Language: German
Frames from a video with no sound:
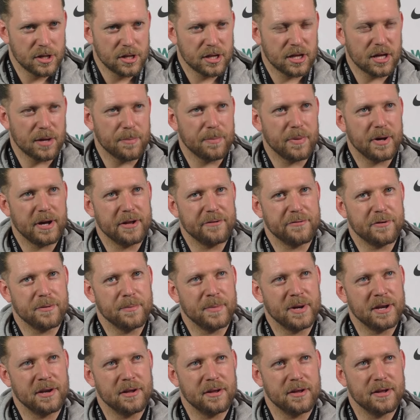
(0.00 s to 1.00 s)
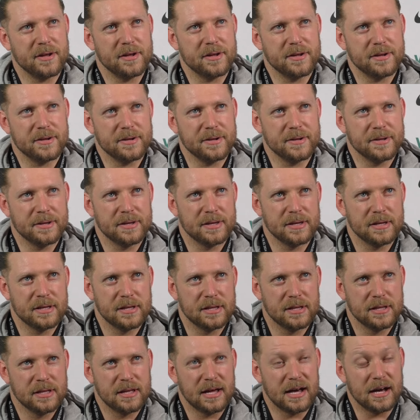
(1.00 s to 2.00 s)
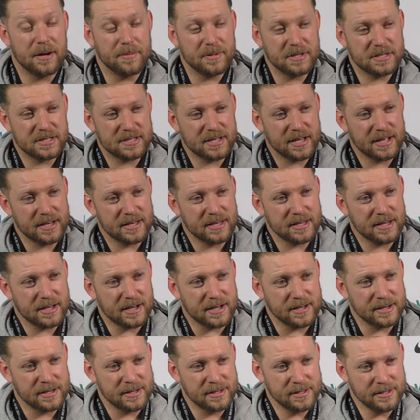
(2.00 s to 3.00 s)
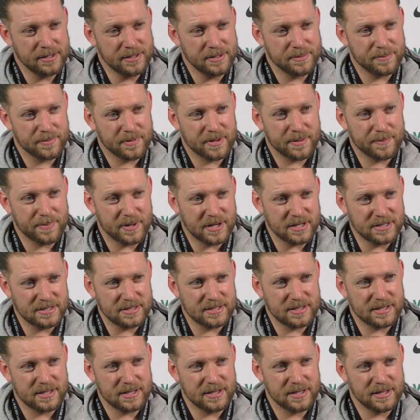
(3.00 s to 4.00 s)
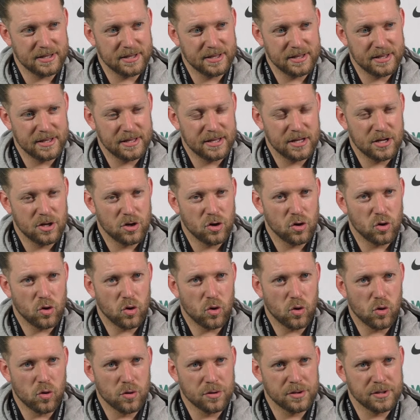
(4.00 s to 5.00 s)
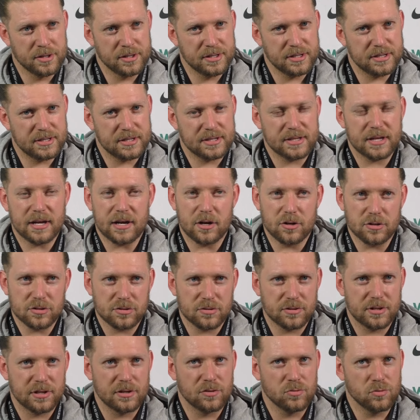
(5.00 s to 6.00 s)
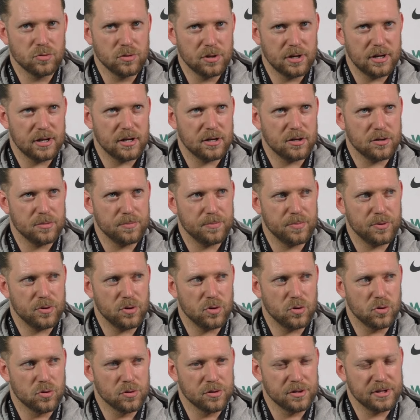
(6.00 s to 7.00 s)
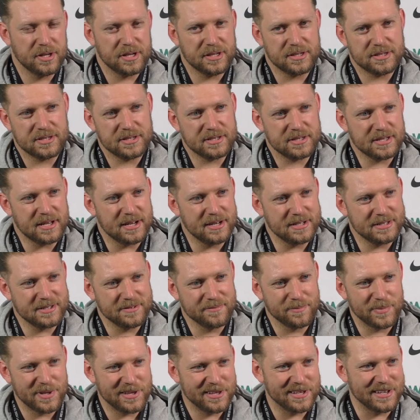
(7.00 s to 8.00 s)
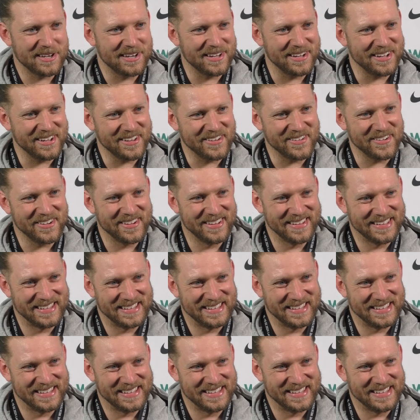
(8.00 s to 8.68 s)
Ich habe einfach meine Arbeitszeiten angepasst und auch so den Urlaub und jetzt ist alles ein bisschen leichter.